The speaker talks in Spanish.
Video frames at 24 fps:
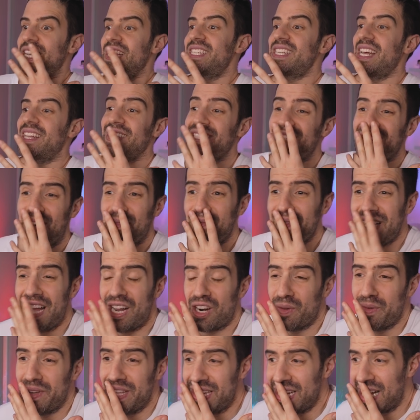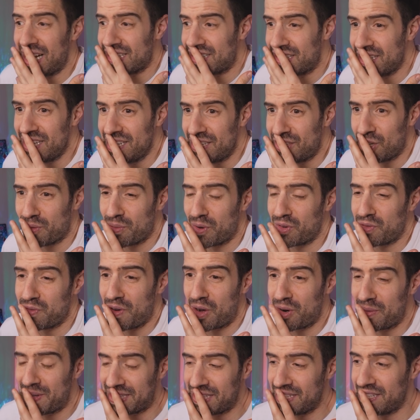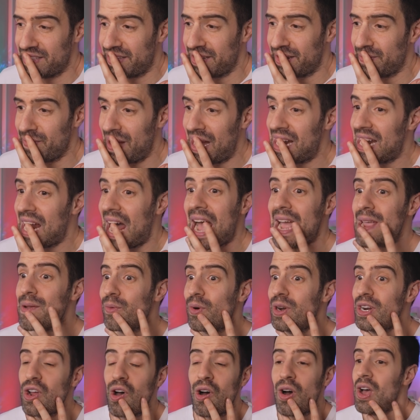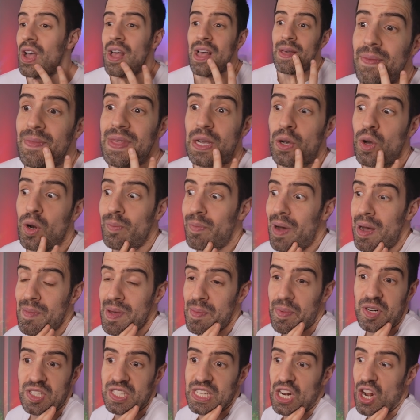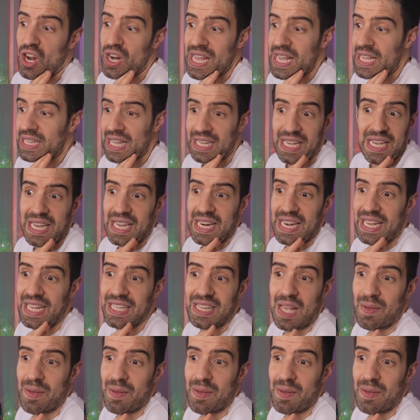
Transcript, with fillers: y ya te dice, amiga, no me digas eso, por favor, vas a sentir mal. Ay, bueno, discúlpame por ser honesta, ¿qué querés que te